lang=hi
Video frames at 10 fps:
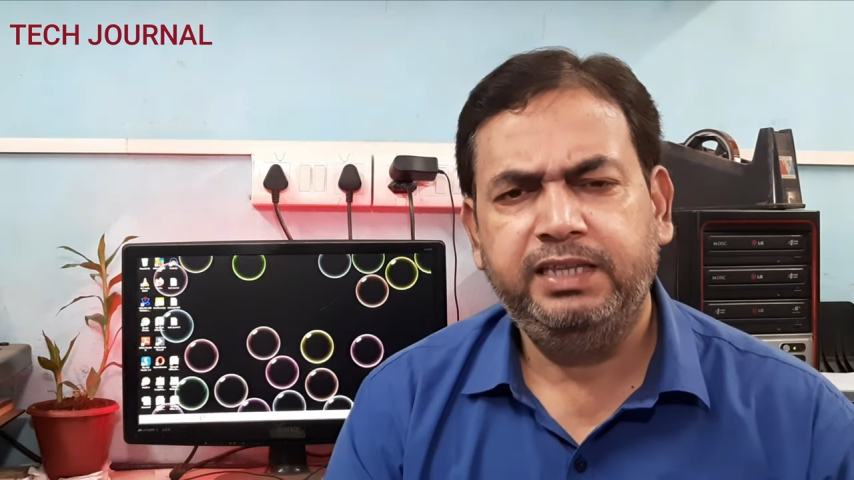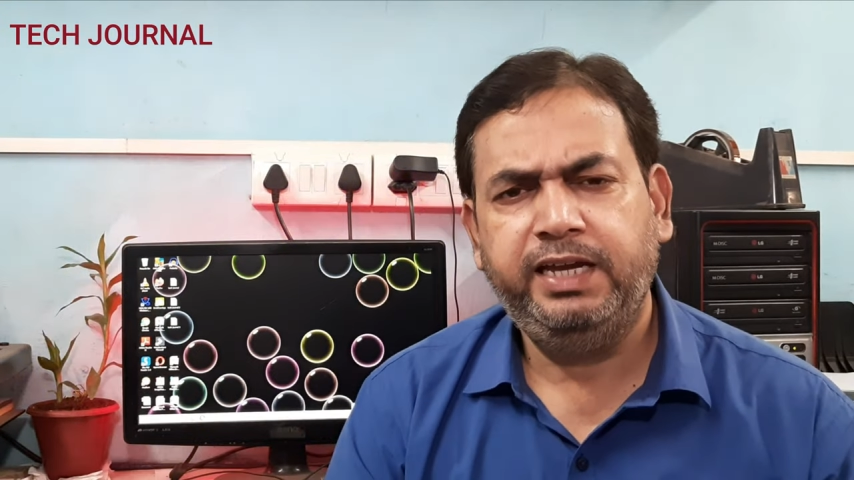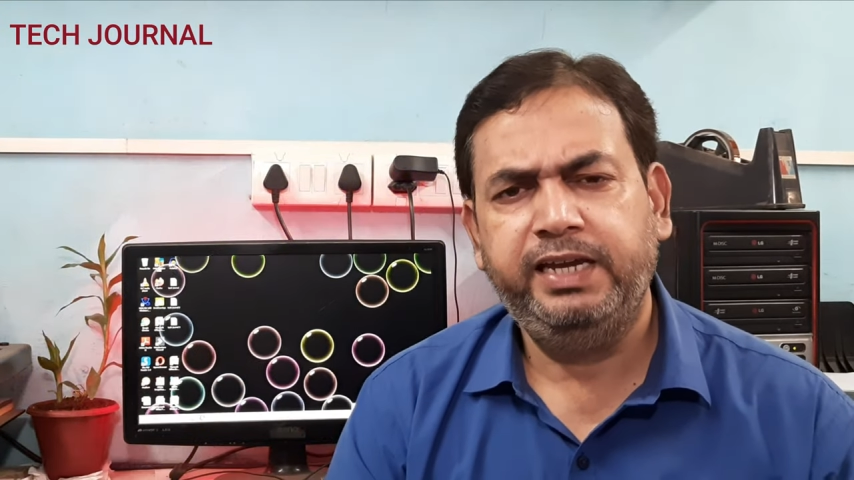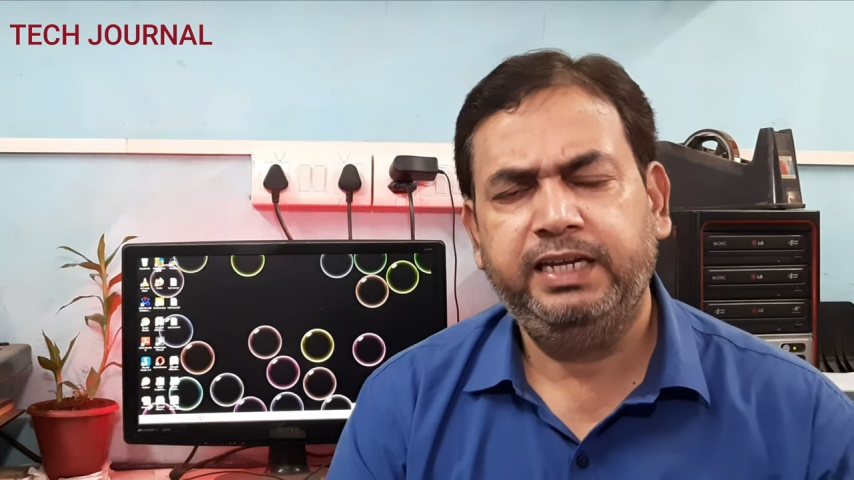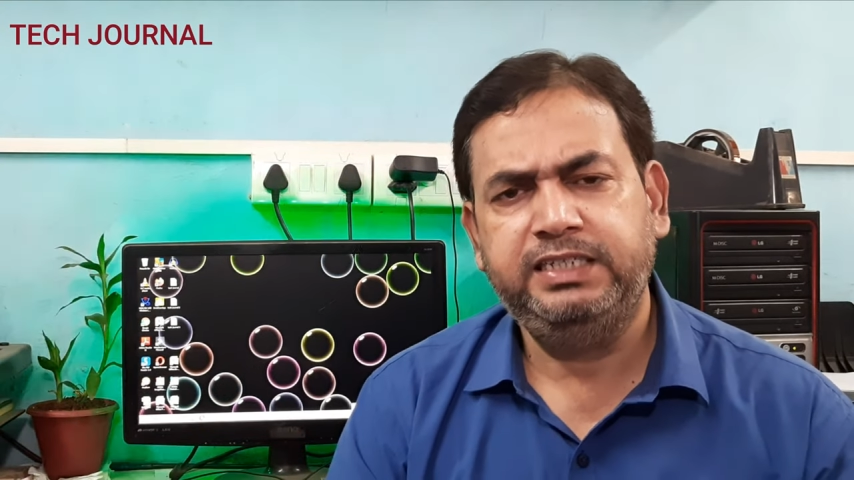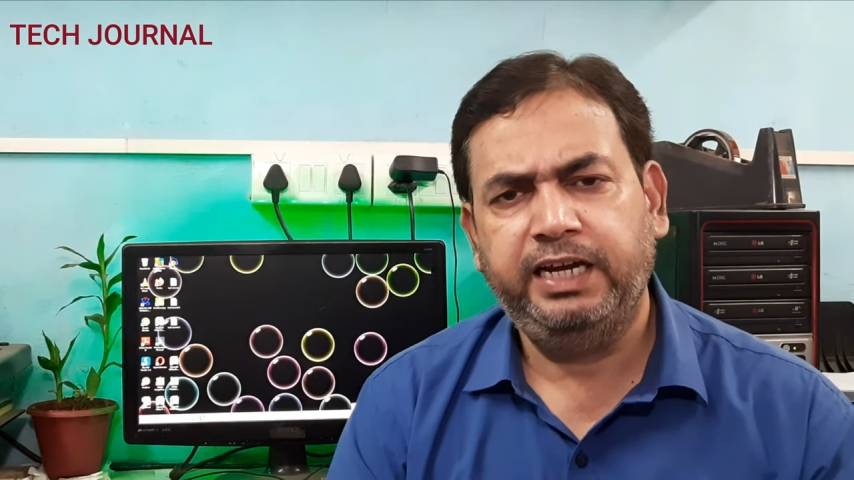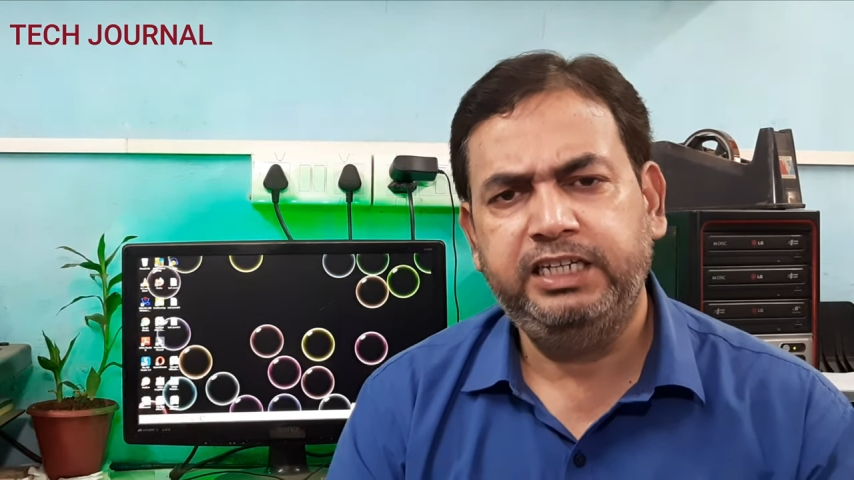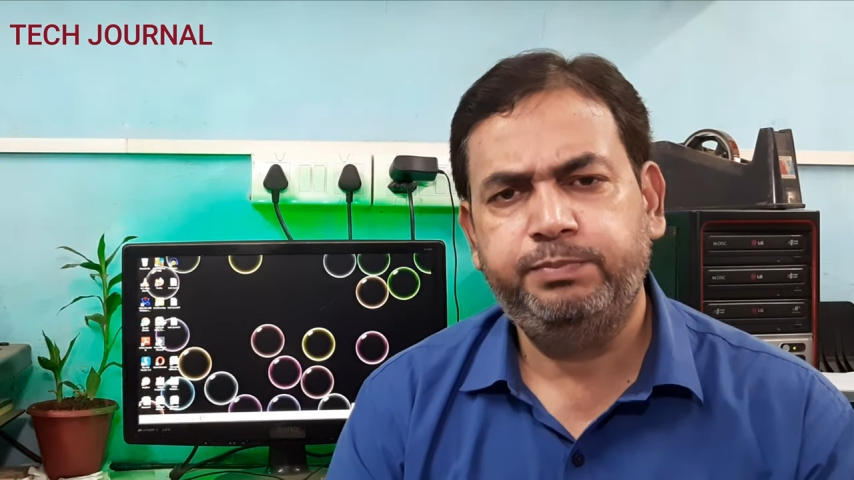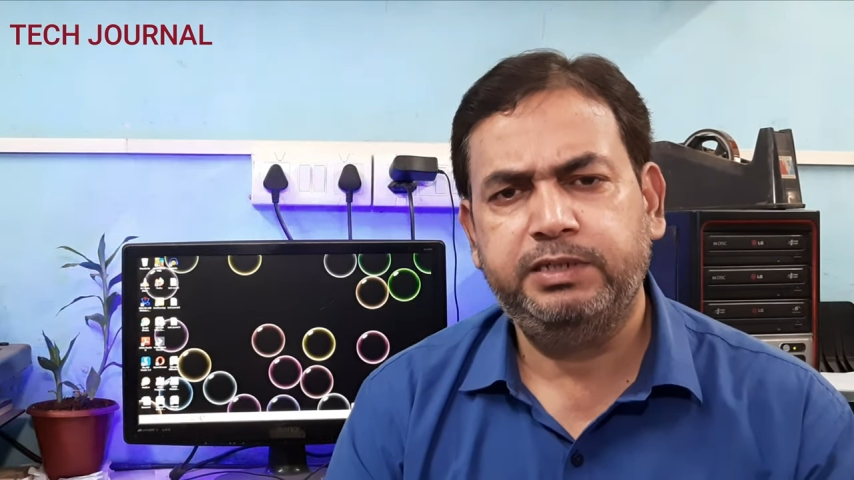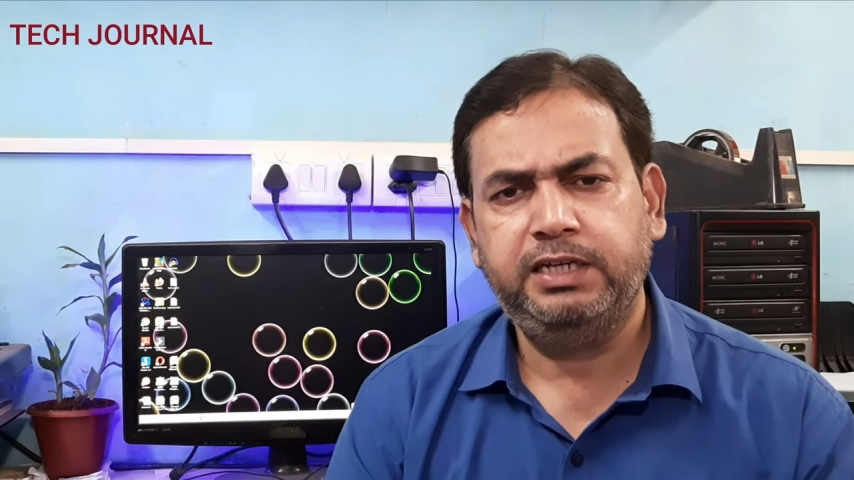रहता है कि
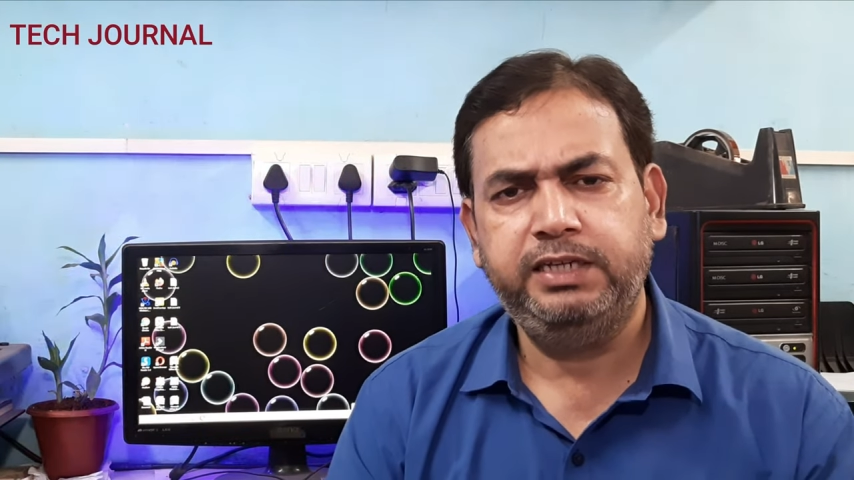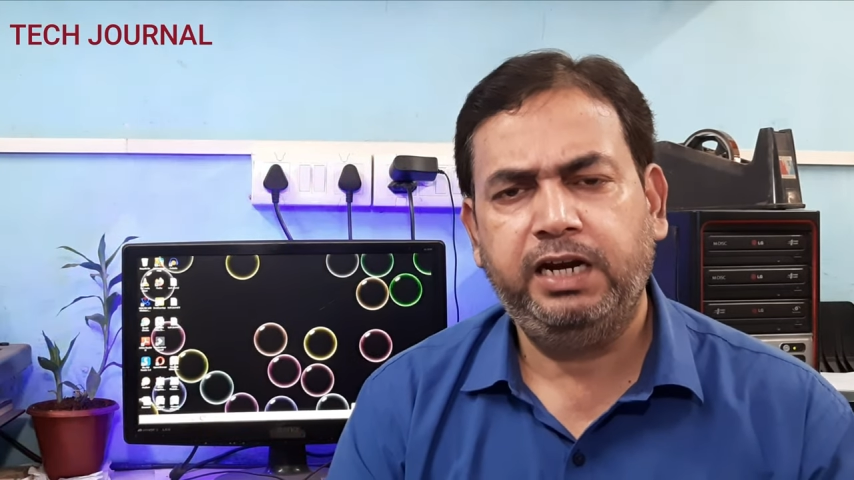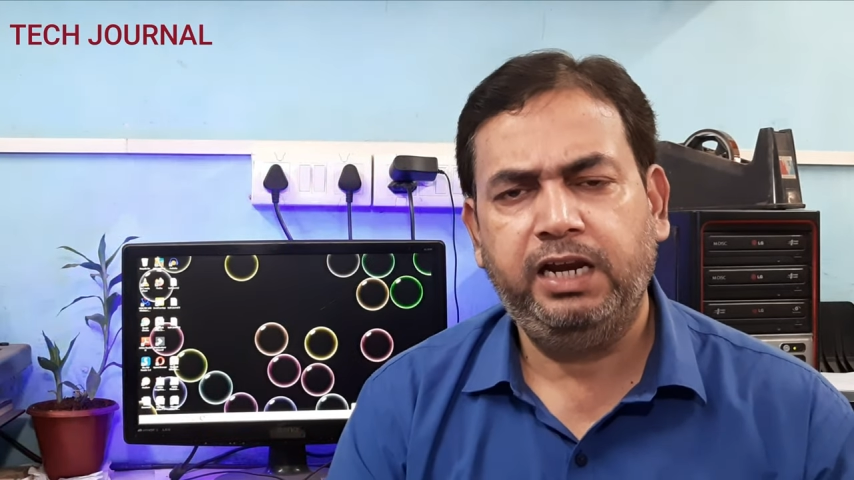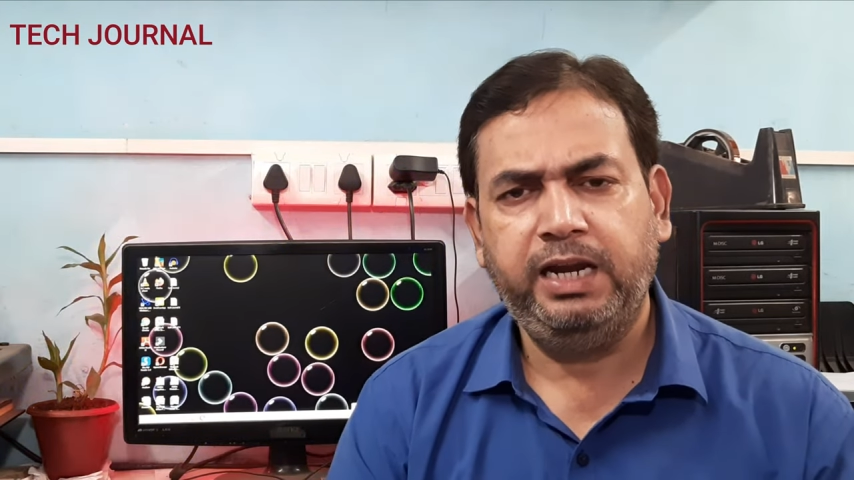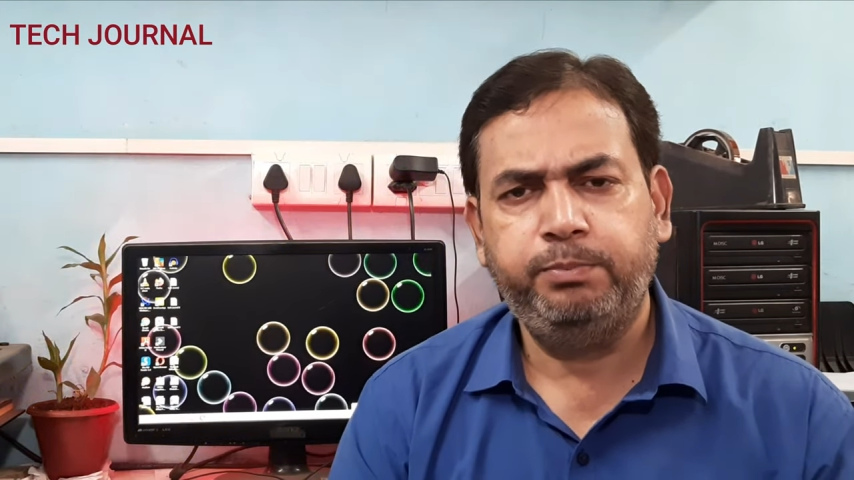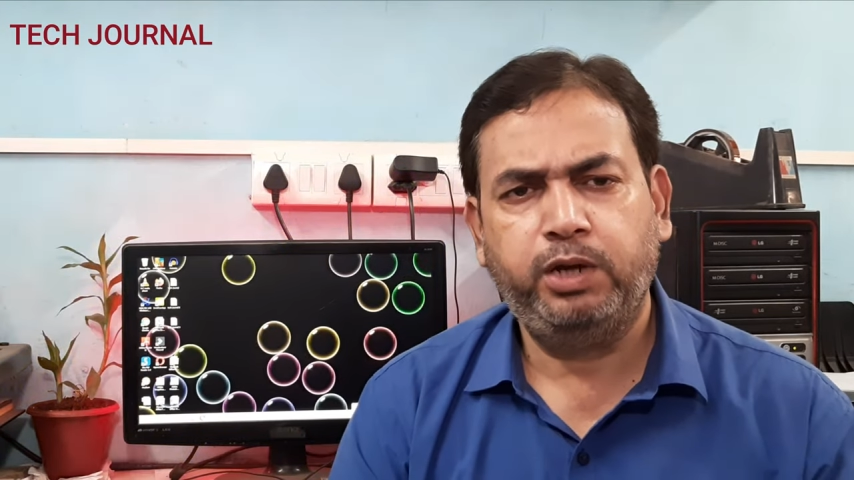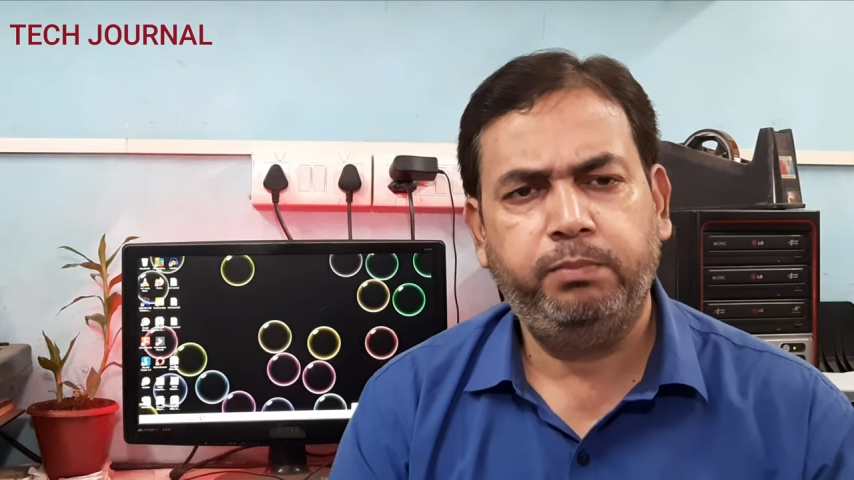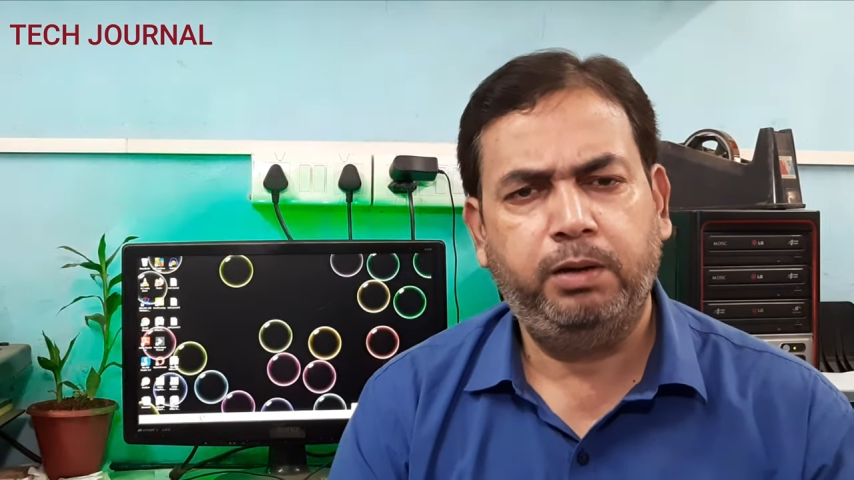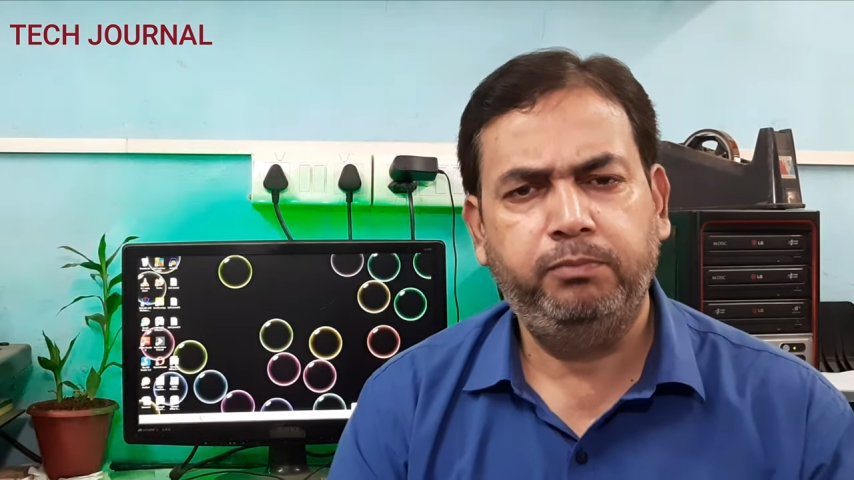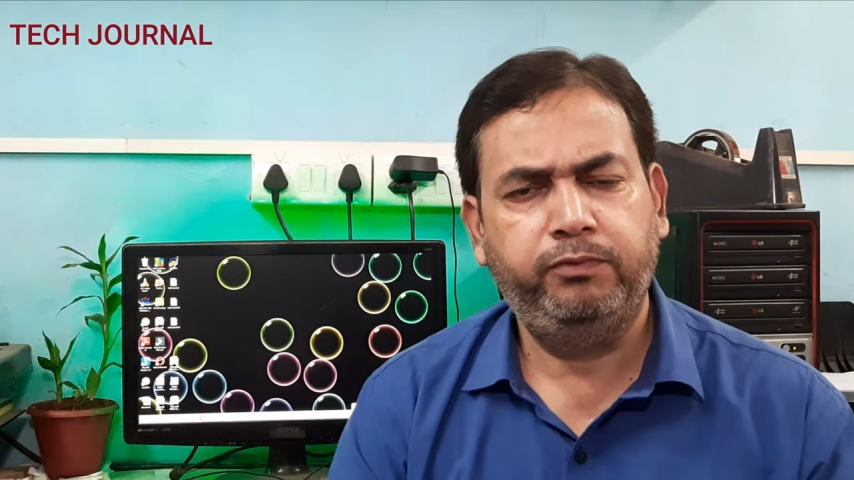40 पचास हज़ार का
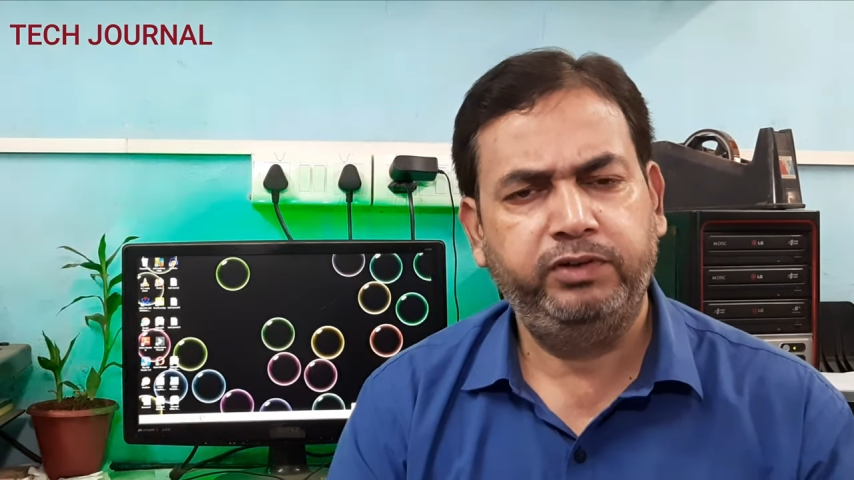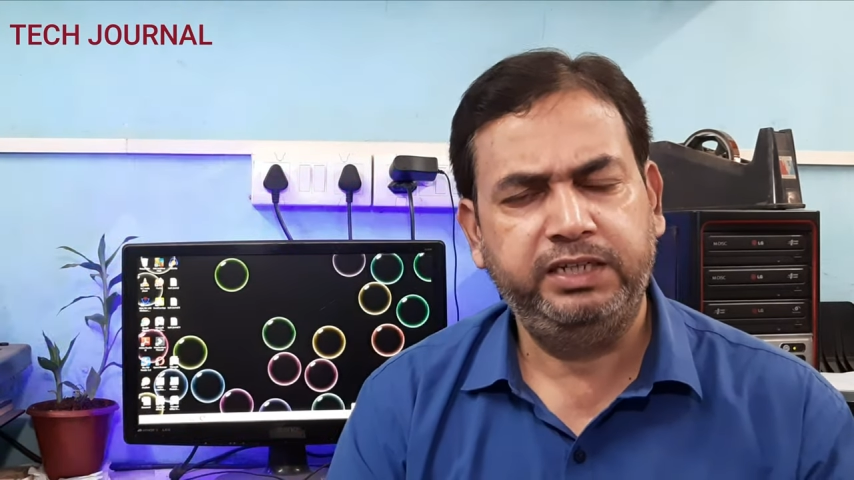लैपटॉप हम